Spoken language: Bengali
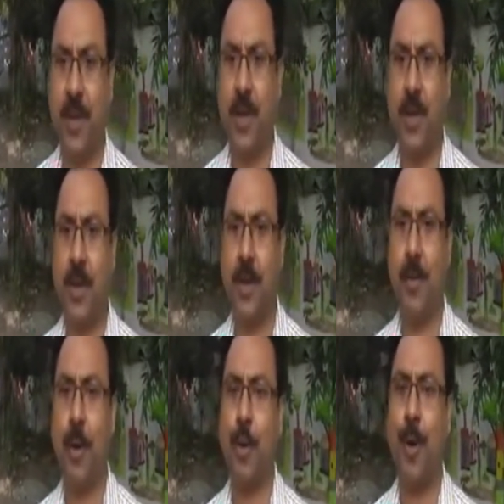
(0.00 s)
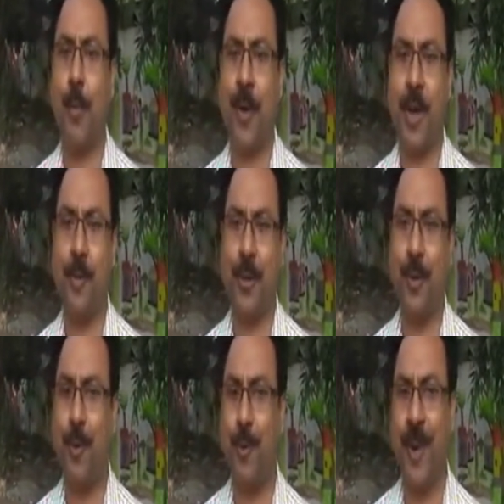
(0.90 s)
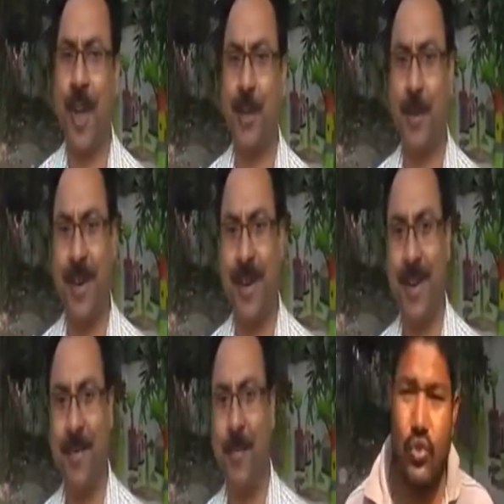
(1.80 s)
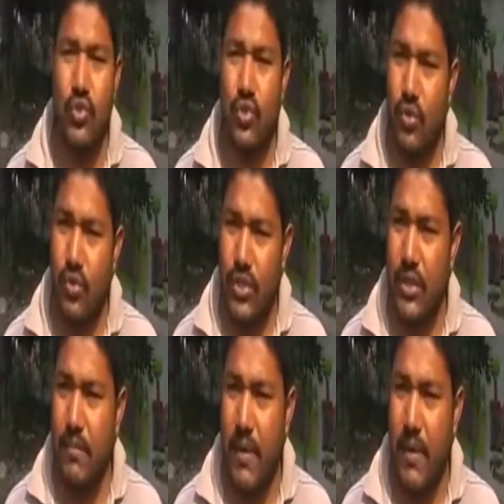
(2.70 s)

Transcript: হ্যাঁ আমরা সবাই অপেক্ষা করছি কখন উনি আসবেন যথেষ্ট খুশি